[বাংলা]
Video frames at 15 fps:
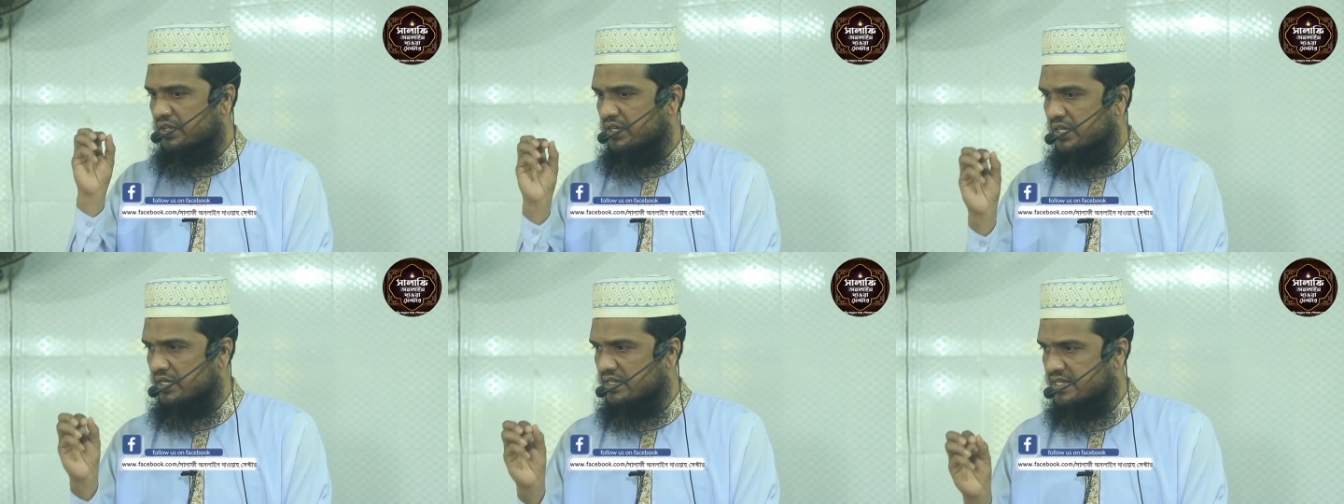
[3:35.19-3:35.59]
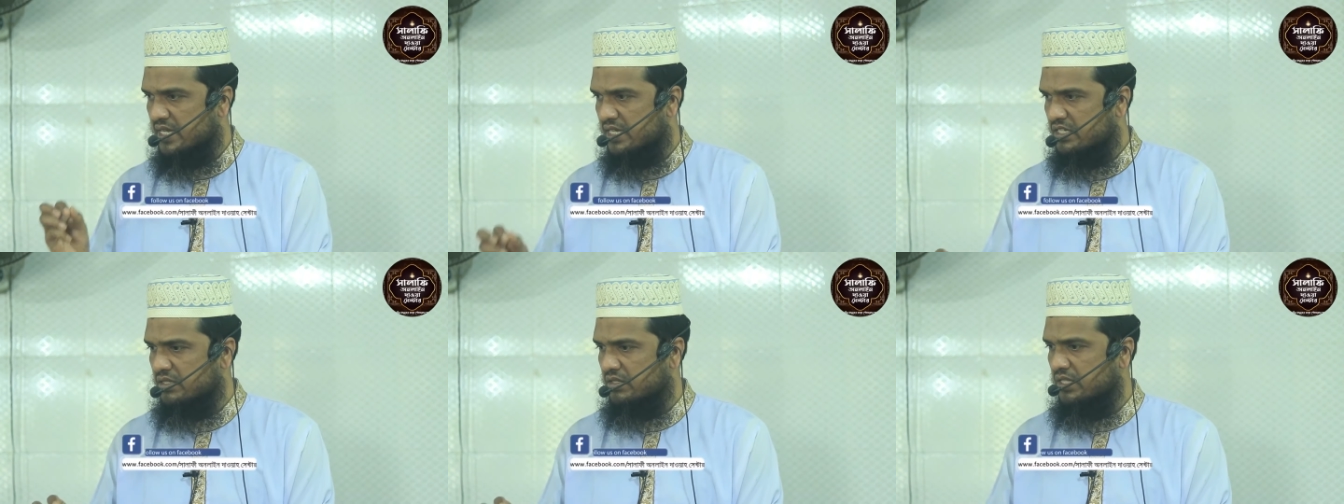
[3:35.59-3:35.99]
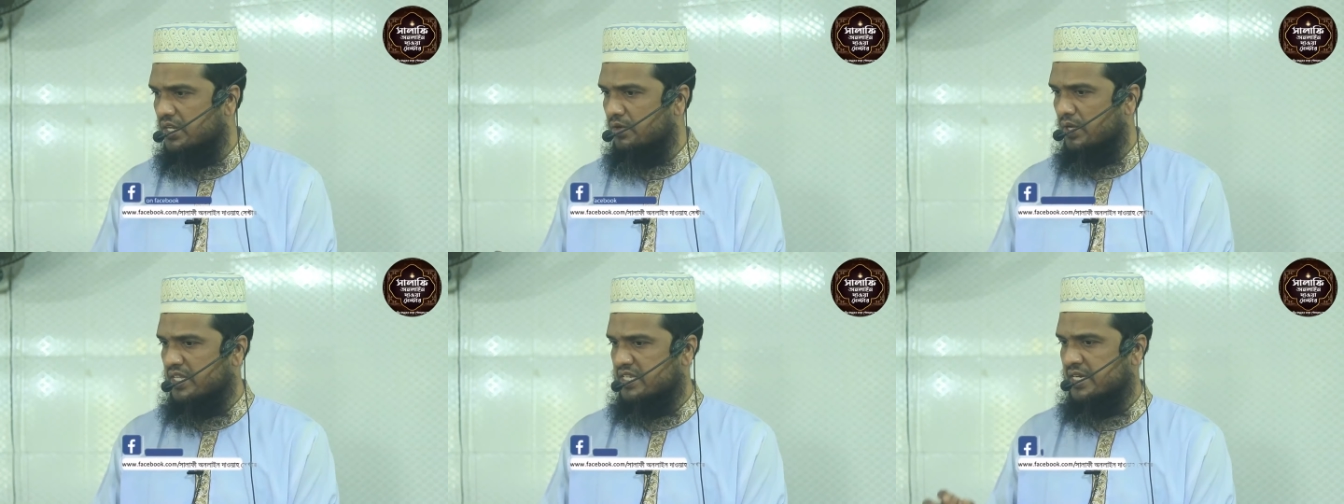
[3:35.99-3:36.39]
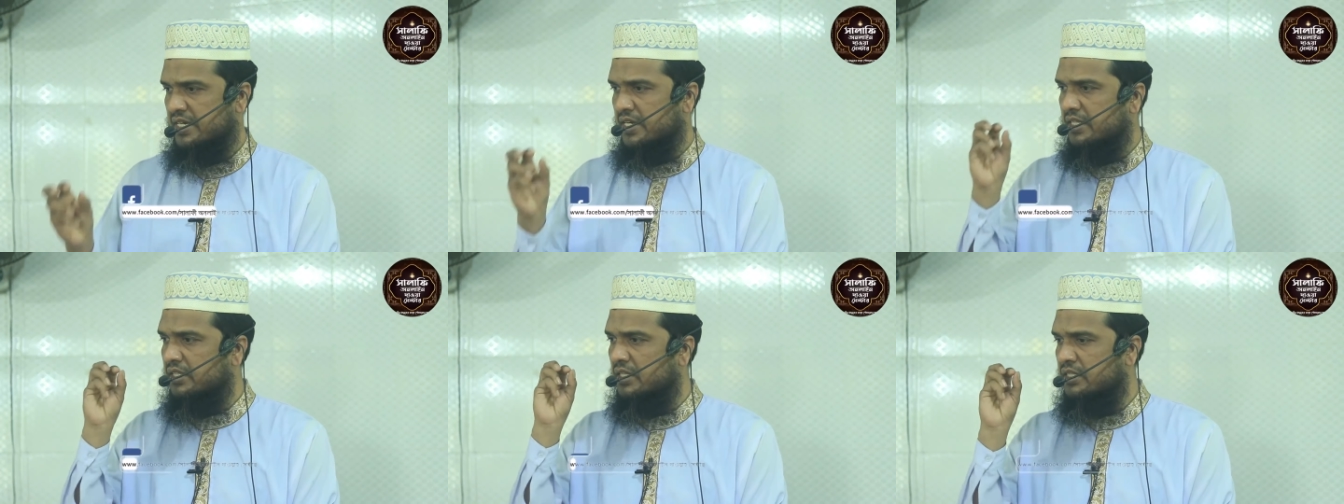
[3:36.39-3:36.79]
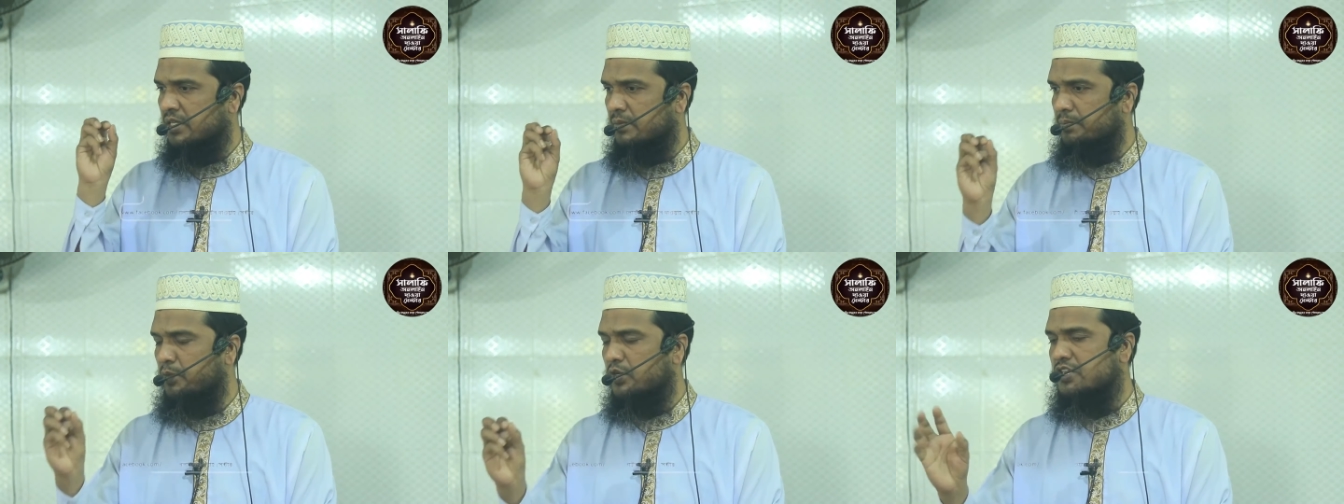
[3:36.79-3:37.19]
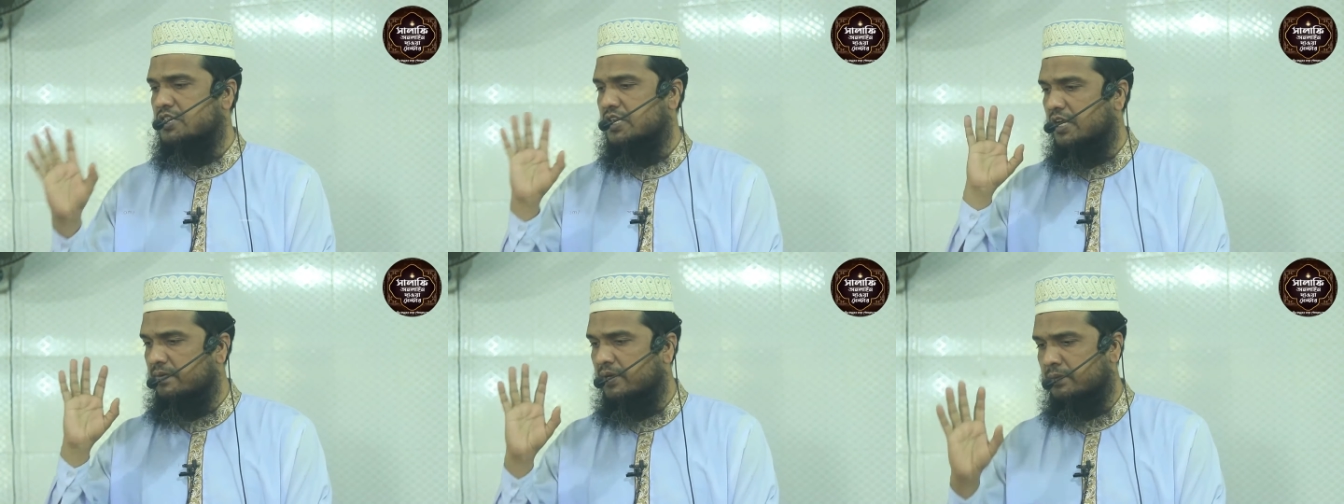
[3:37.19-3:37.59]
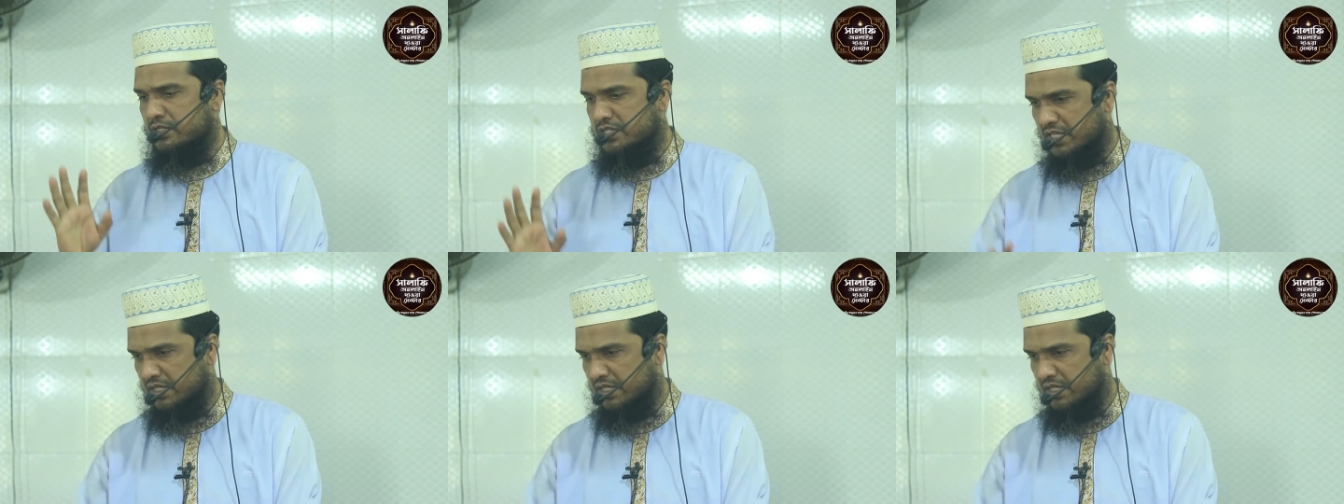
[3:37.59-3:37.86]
কি শাস্তি রয়েছে এটা তাদের পরিষ্কারভাবে